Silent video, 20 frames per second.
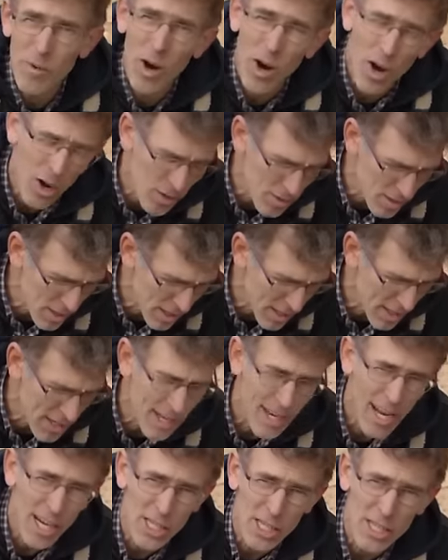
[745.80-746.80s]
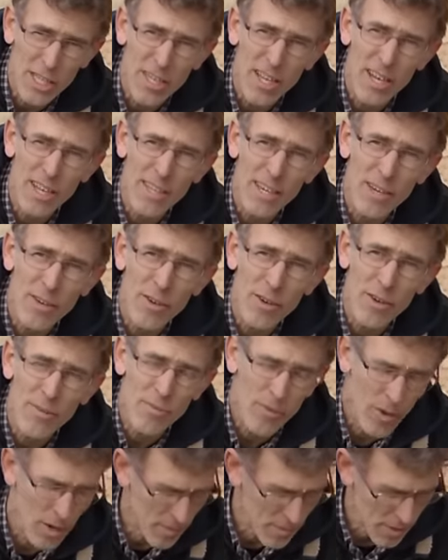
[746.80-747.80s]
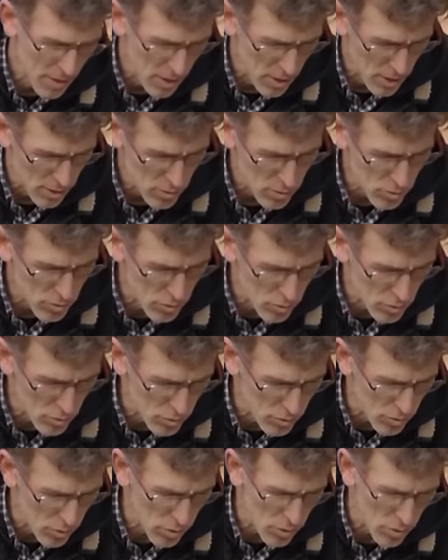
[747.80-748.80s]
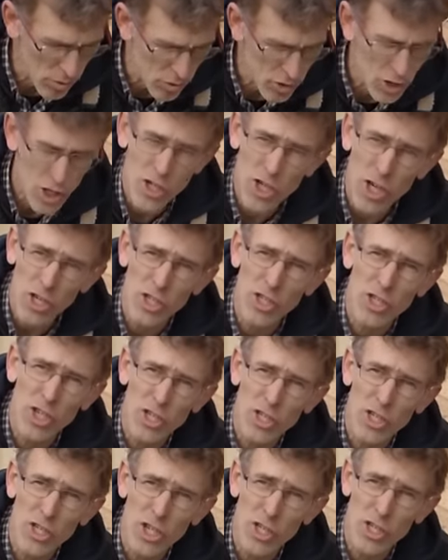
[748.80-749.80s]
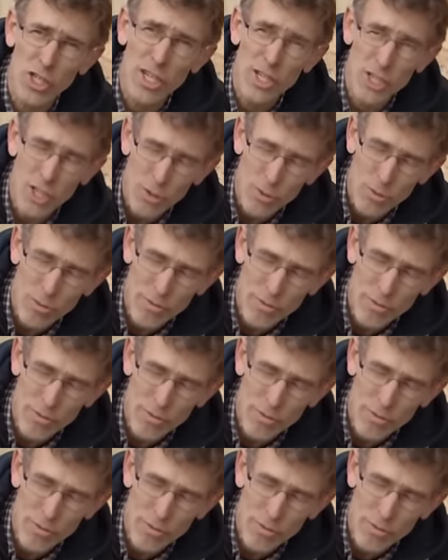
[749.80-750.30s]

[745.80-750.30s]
à rentrer la châtaigne à l'intérieur. Voilà. Du coup, euh, j'ai cherché, cherché, cherché et j'ai